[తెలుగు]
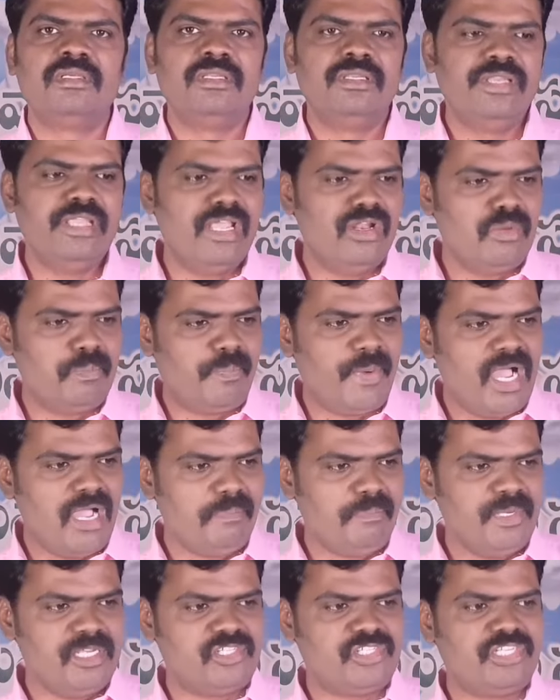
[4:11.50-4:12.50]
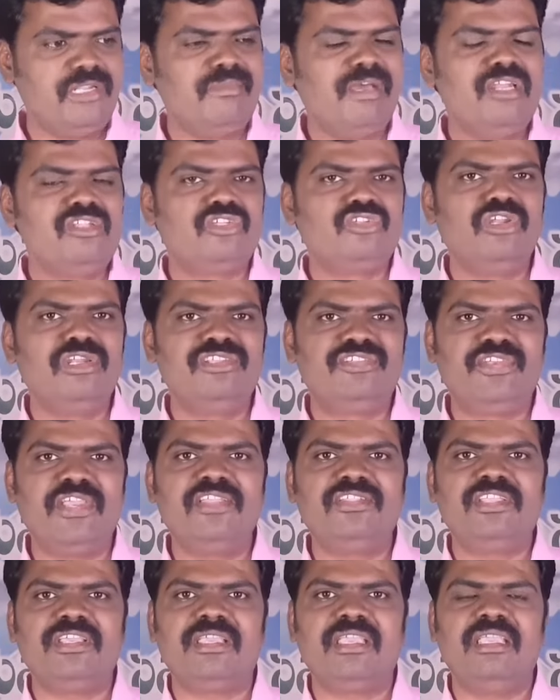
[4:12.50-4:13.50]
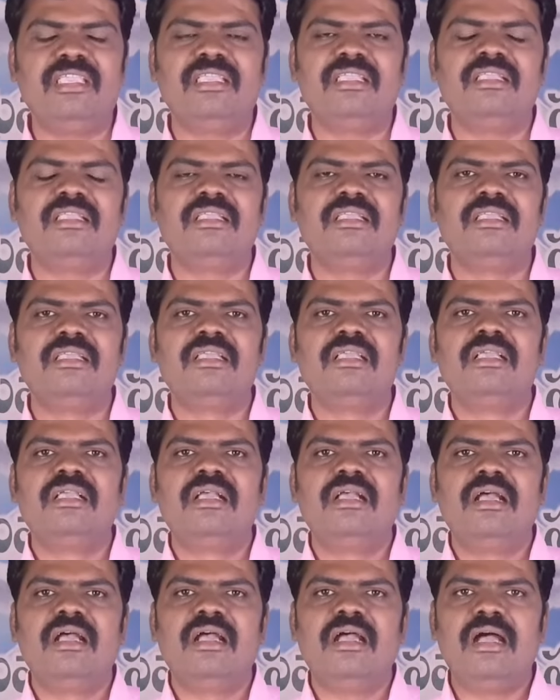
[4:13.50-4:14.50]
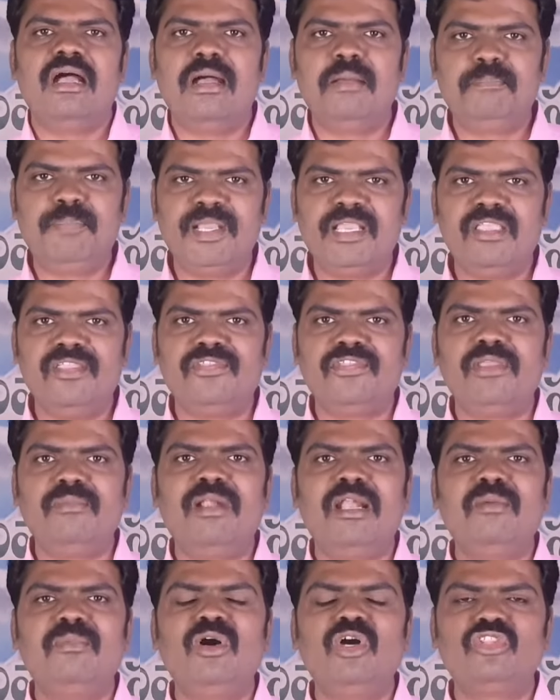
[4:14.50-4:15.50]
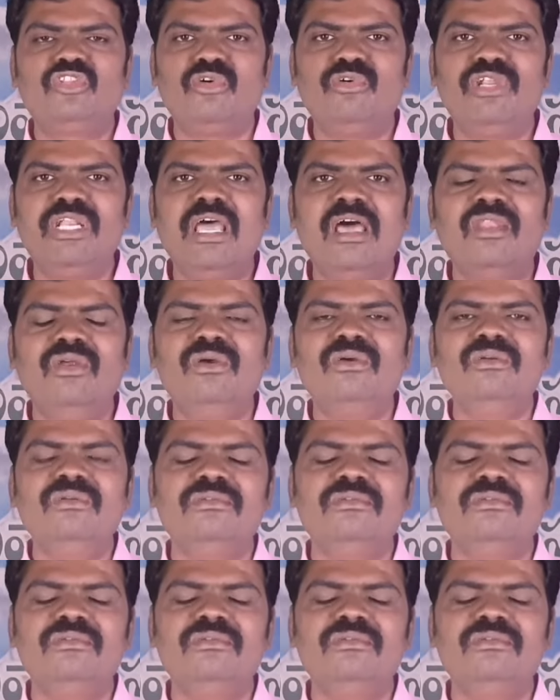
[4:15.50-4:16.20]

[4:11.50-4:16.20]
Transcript: నేను పాపిష్టి మనుషుల చేతికి అప్పగించబడబోతూ ఉన్నాను